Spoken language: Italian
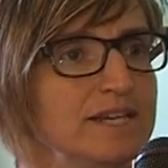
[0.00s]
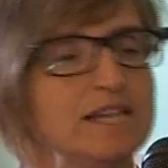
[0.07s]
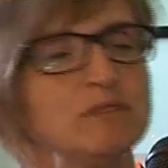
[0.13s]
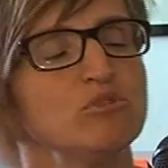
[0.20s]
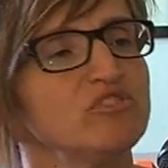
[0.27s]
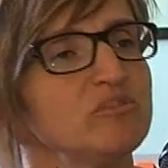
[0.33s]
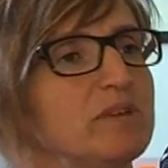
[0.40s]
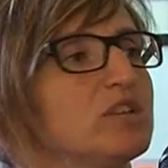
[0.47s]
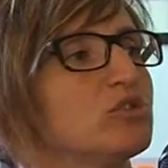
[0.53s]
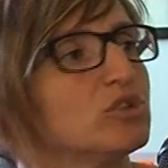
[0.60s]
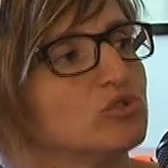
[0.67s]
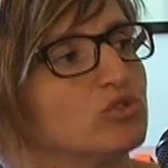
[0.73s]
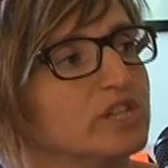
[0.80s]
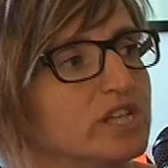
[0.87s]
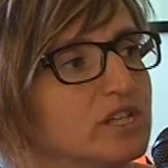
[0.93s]
il movimento a
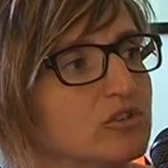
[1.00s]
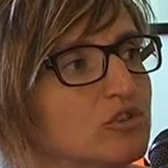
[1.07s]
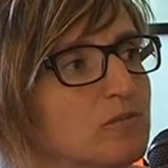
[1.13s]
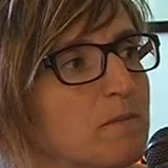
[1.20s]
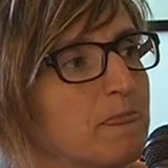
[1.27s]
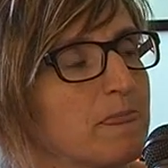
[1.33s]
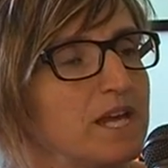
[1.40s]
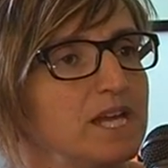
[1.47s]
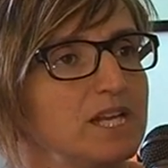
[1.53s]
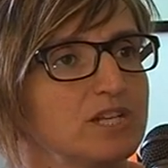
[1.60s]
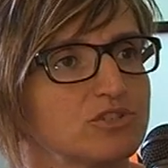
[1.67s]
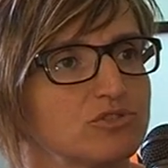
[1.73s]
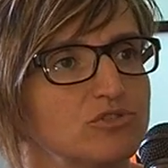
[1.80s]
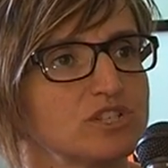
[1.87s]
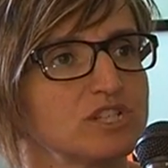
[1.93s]
Torino e le
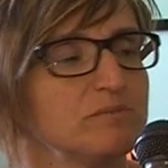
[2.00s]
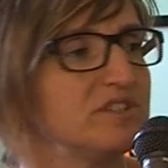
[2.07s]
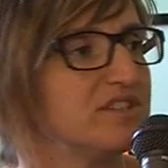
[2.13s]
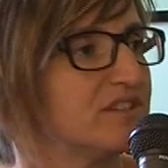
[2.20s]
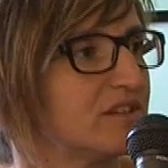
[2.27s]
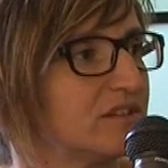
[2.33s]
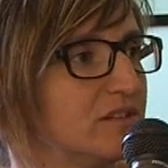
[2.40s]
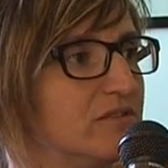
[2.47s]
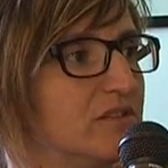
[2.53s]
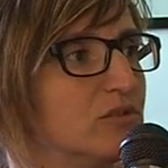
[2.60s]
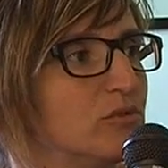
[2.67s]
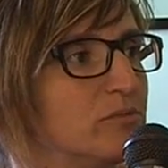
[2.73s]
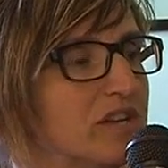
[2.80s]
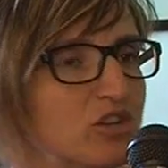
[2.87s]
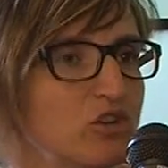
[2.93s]
scorse amministrative nel
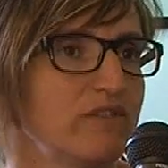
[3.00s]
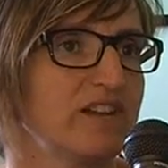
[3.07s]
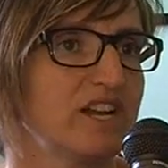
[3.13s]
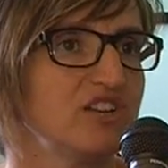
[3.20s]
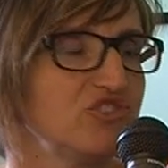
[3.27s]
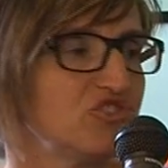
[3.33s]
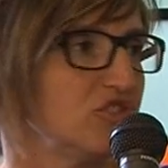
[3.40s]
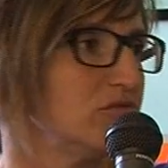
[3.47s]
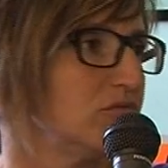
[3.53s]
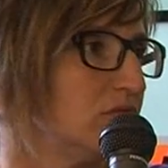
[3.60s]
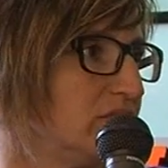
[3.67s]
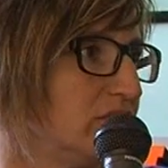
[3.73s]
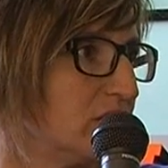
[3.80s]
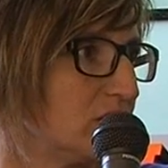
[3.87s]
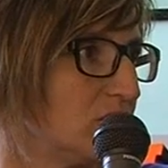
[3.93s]
2009 era il
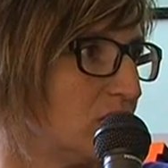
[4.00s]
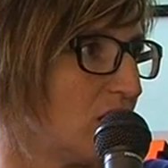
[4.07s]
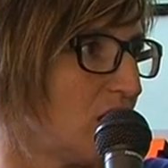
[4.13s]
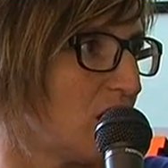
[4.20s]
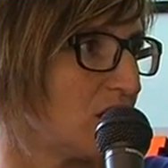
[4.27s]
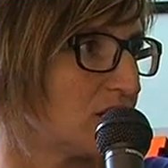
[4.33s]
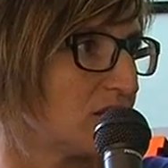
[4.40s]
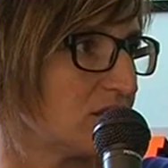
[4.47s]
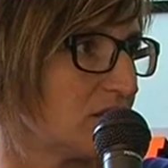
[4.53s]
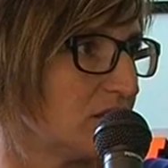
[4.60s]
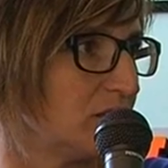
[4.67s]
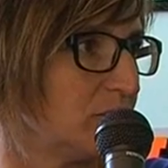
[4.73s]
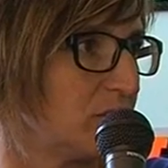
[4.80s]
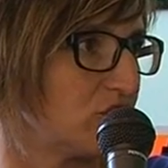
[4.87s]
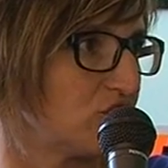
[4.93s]

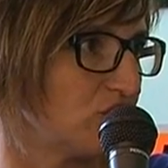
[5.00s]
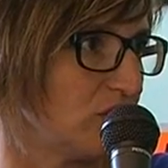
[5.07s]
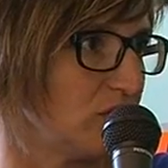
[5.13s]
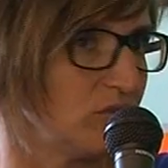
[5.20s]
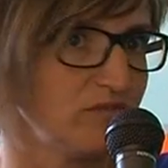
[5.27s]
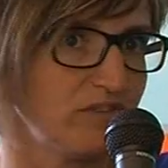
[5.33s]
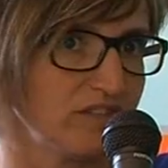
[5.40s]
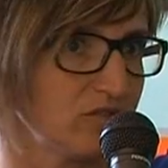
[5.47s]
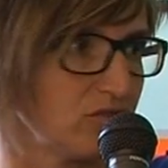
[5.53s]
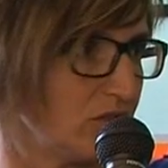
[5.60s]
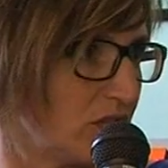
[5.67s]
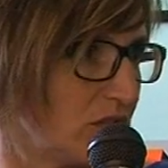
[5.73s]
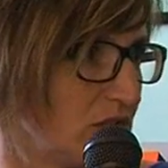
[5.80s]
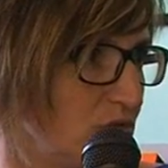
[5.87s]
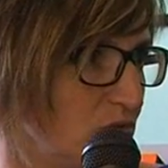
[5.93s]
5,60%, infatti sono
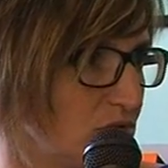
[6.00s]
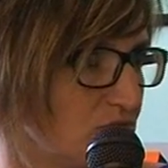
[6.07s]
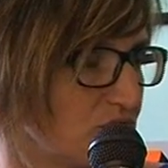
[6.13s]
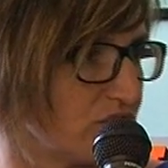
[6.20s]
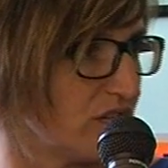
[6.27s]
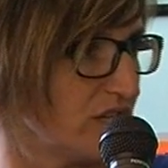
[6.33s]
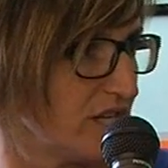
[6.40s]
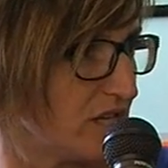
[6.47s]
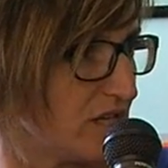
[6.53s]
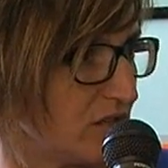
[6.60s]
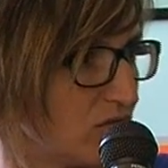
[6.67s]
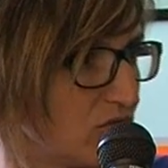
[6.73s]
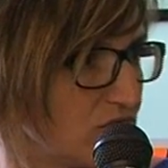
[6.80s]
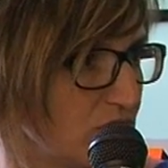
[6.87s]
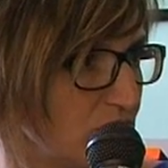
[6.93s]
entrati due consiglieri in
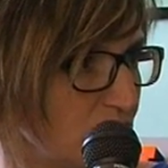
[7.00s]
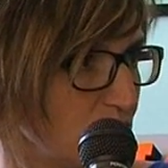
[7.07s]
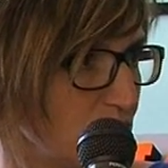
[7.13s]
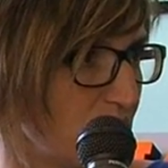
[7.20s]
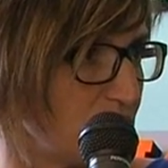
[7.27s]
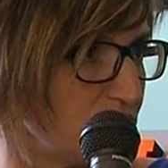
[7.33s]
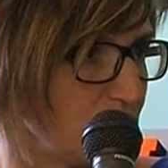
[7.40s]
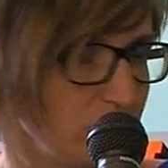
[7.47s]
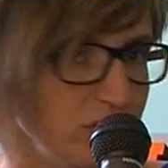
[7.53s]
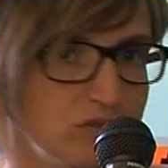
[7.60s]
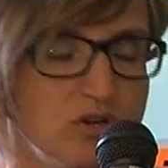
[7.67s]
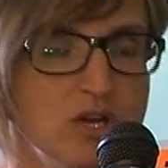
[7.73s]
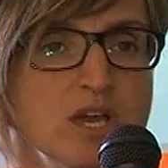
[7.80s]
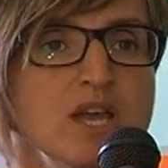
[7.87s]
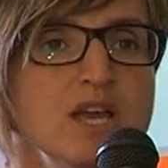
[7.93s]
Consiglio Comunale a
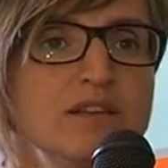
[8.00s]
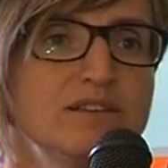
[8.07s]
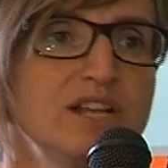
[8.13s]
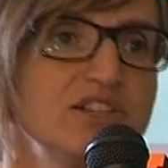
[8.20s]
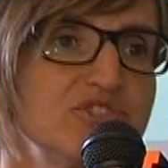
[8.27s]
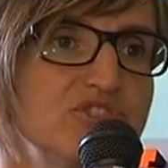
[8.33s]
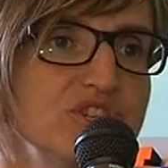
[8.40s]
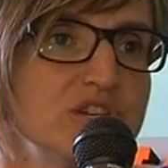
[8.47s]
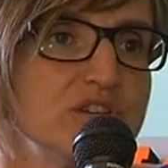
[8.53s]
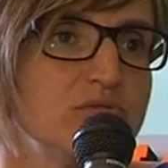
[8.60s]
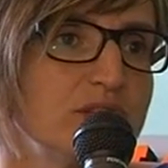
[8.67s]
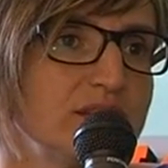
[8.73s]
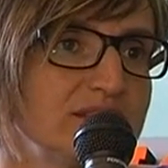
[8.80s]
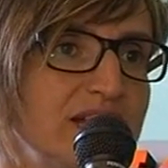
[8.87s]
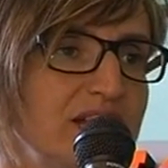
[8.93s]
Torino. Dal
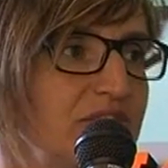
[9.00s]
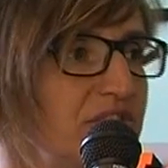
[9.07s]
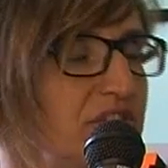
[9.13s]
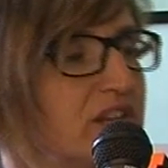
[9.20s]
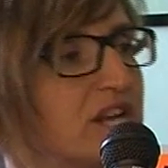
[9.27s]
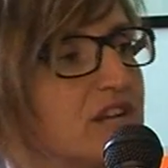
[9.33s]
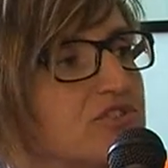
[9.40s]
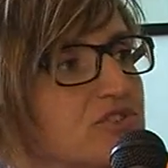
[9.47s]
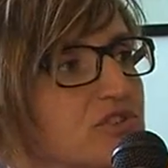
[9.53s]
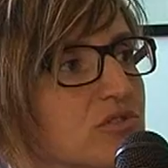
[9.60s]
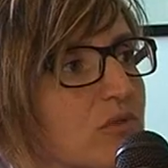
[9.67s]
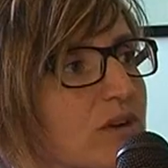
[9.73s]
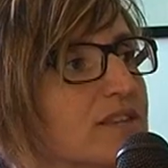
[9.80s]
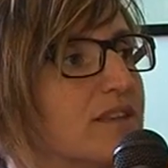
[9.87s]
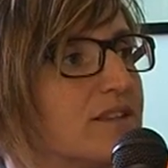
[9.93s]
5 andare a finire al
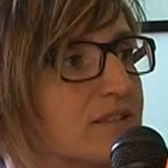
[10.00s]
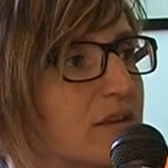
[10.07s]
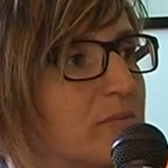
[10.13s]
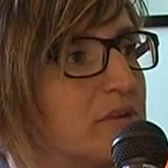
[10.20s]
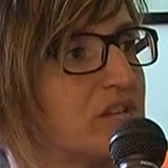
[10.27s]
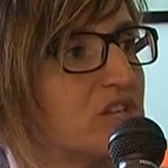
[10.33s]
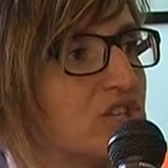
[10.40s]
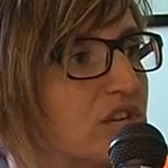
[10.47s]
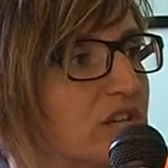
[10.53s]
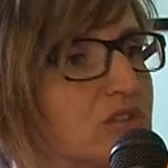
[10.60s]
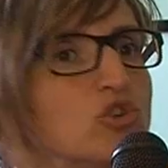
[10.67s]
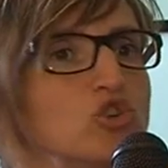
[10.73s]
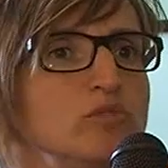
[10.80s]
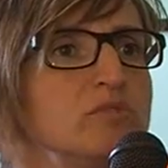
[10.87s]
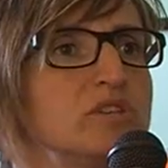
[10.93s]

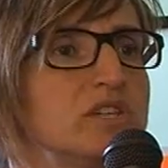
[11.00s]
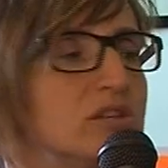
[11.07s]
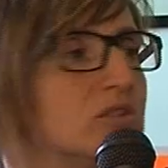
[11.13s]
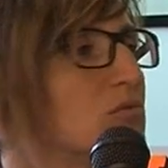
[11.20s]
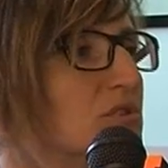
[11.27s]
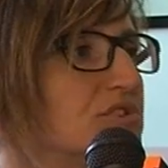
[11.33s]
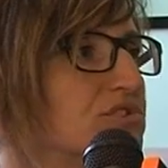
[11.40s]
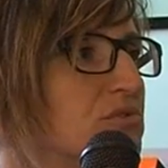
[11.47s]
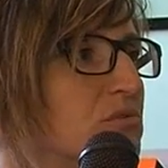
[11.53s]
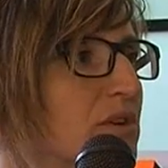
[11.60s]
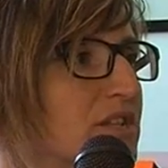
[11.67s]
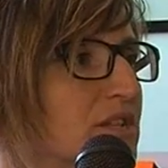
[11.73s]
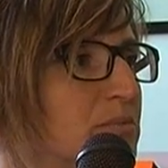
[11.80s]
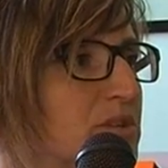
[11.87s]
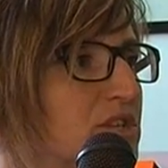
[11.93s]
56%, io mi chiedo quel
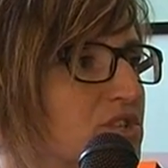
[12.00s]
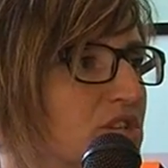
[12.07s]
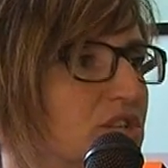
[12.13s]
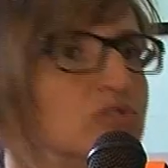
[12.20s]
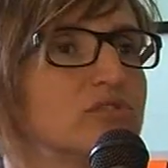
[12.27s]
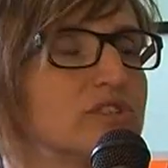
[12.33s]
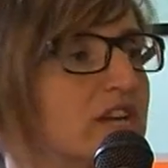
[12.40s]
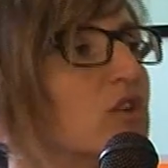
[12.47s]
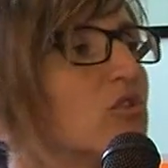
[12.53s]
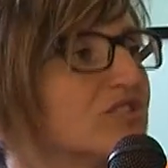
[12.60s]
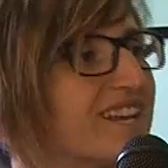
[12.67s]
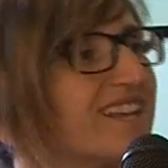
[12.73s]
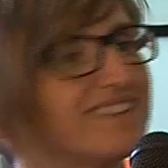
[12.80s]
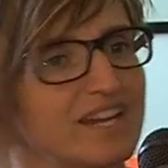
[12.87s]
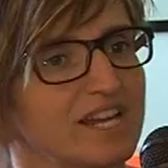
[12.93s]
50% che
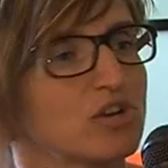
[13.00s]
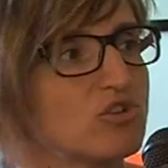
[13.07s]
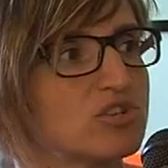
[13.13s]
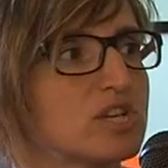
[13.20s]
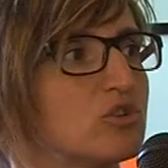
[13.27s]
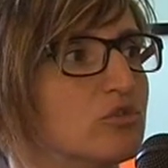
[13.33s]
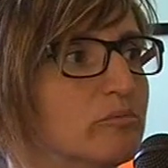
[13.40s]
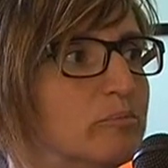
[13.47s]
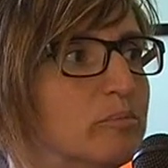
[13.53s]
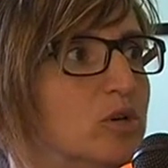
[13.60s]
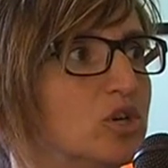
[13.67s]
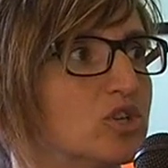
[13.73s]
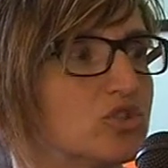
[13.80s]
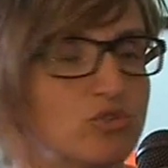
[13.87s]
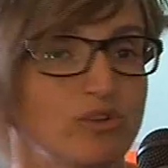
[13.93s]
da che cosa è
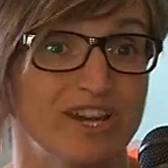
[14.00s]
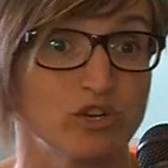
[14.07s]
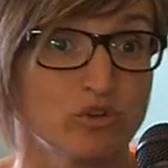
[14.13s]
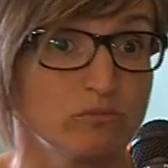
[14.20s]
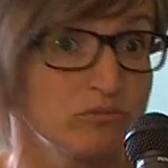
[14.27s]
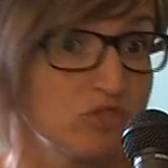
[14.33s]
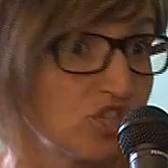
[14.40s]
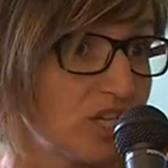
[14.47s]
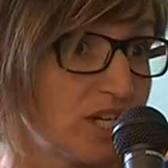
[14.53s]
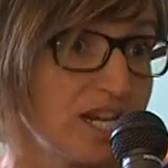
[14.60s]
composto e non ci